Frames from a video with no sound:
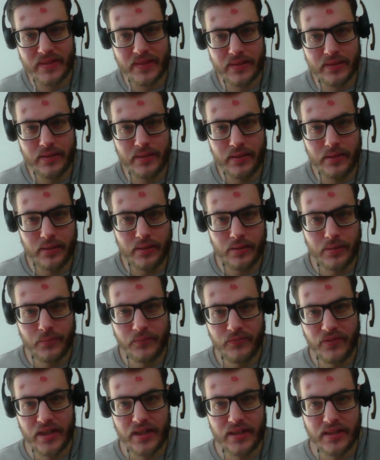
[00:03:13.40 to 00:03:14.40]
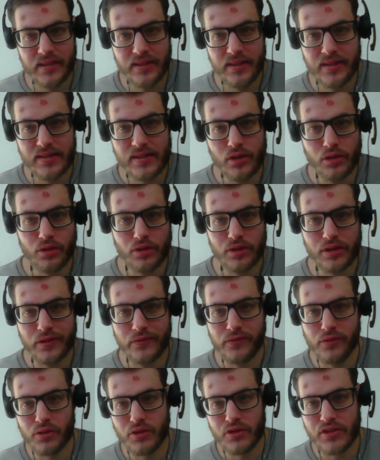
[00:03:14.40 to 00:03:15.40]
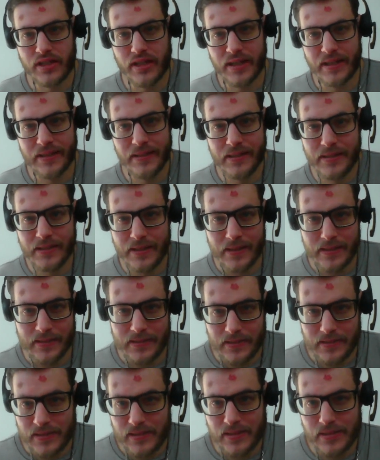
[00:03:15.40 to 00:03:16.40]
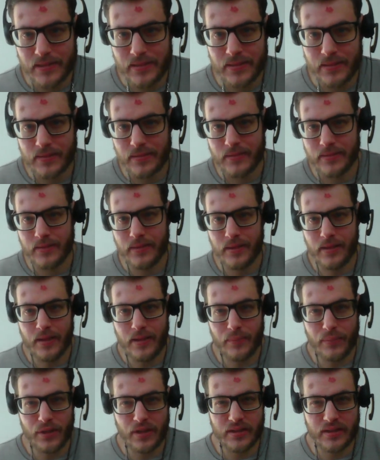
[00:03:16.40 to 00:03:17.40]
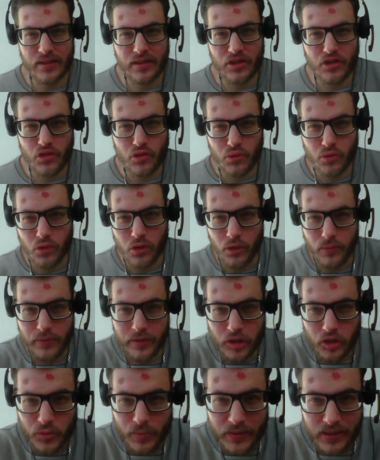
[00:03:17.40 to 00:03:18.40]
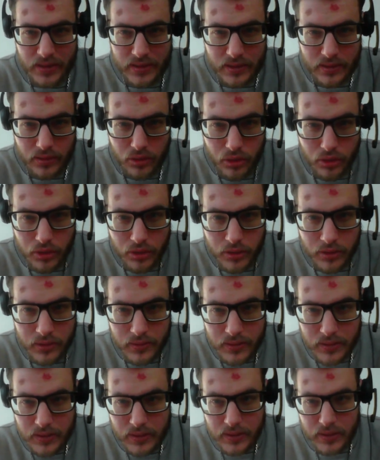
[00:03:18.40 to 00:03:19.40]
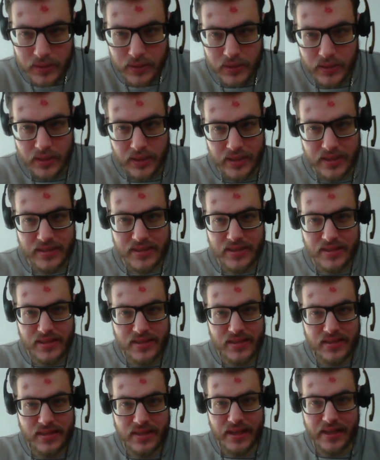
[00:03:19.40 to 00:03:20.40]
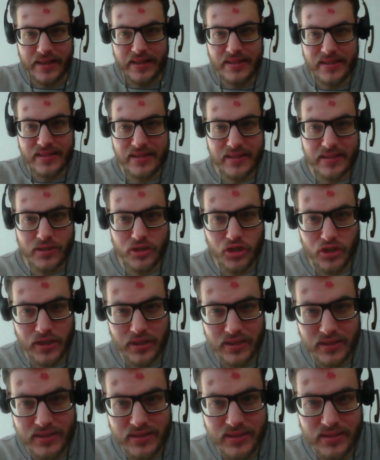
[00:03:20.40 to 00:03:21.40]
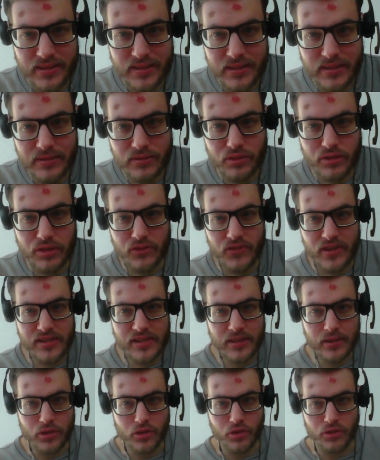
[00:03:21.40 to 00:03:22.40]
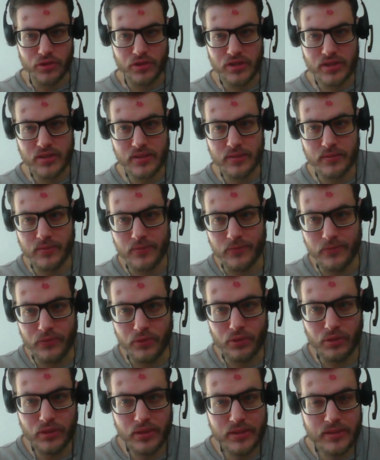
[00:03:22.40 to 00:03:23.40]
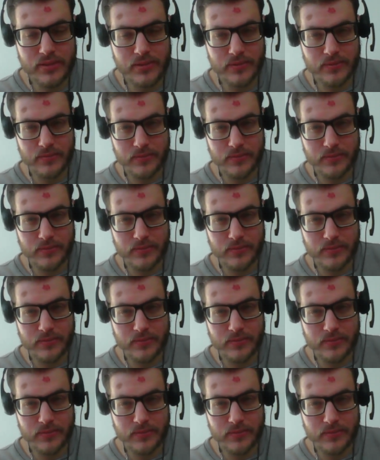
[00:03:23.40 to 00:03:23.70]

ähm, weil in der Nähe ist auch noch der Fluss Island. Aber dazu komme ich später noch. Es ist die einzige Stadt, die durch Wasser geschützt wird.